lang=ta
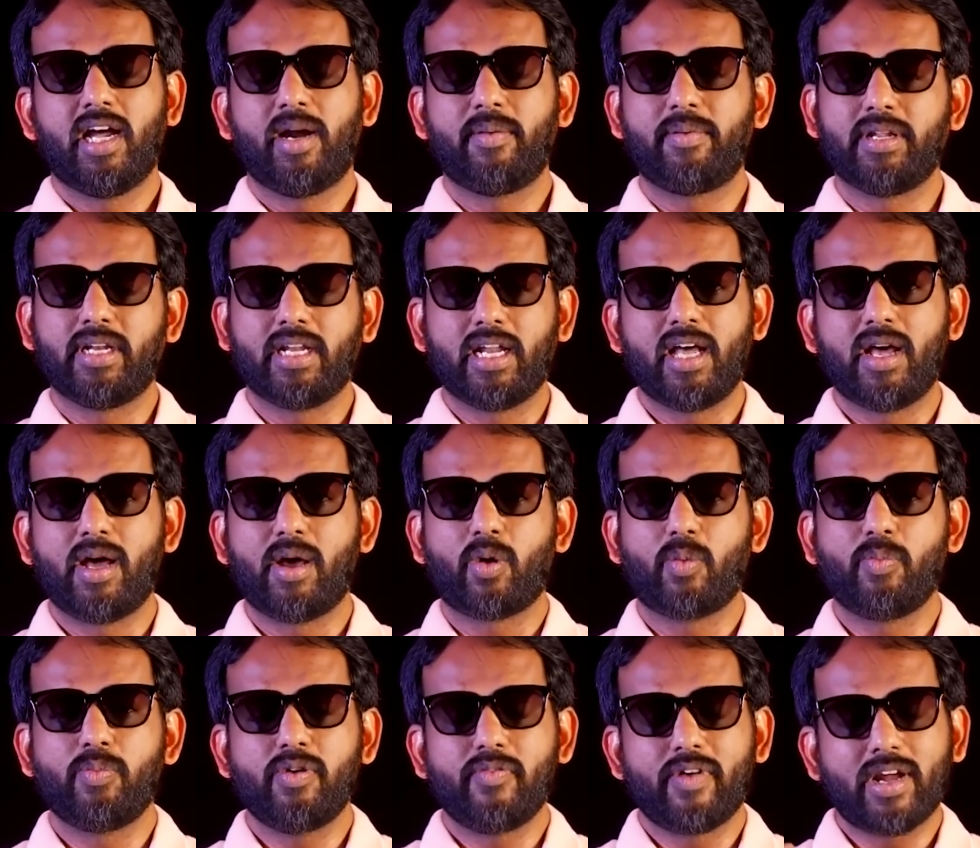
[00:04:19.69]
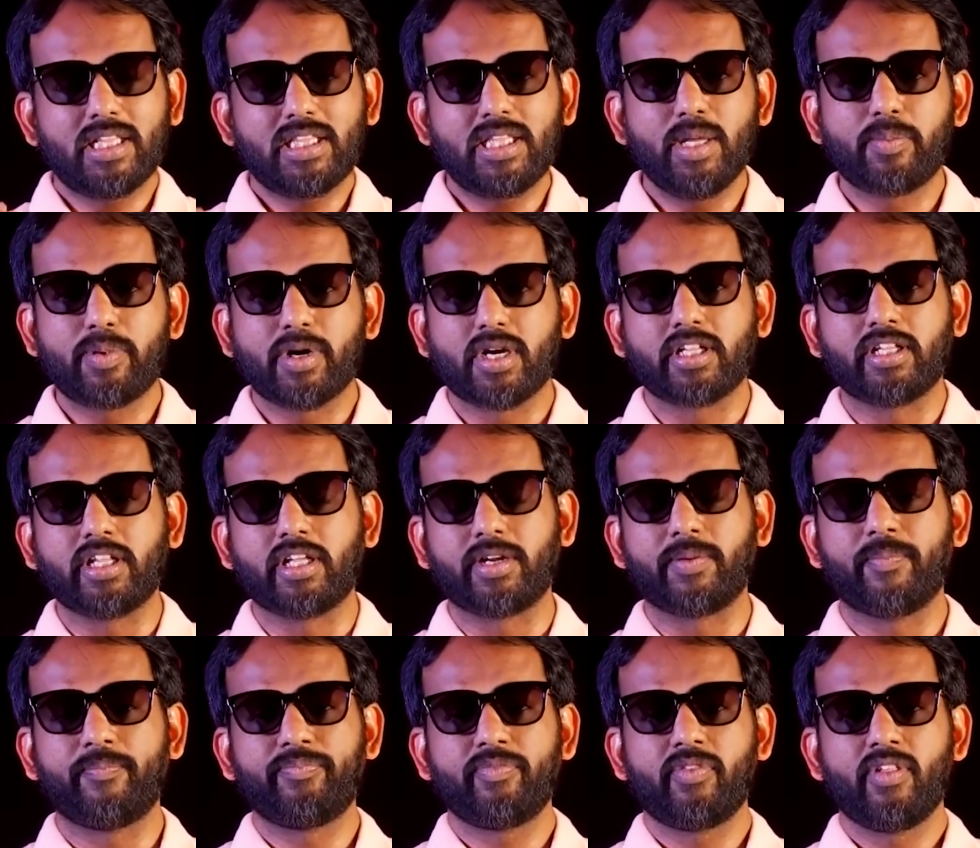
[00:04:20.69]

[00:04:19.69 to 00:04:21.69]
அப்படின்லாம் ரொம்ப வருத்தப்பட்டிருந்தார்